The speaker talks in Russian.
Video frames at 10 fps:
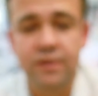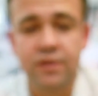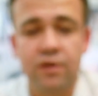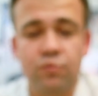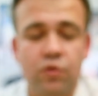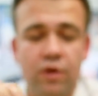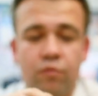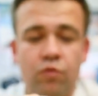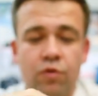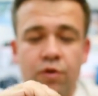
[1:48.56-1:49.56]
Тем, у
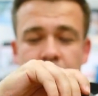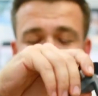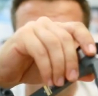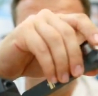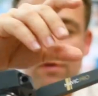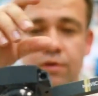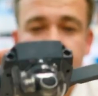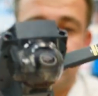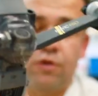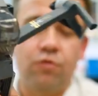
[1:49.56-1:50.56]
кого
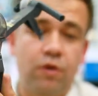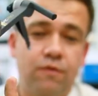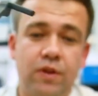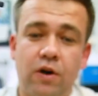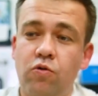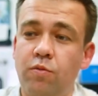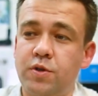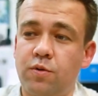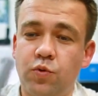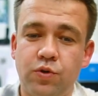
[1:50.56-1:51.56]
Э, такой
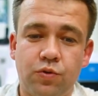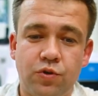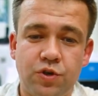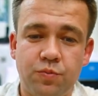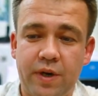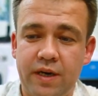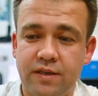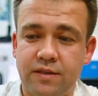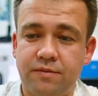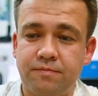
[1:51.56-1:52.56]
квадрокоптер будет очень
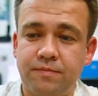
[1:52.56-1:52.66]
полезно.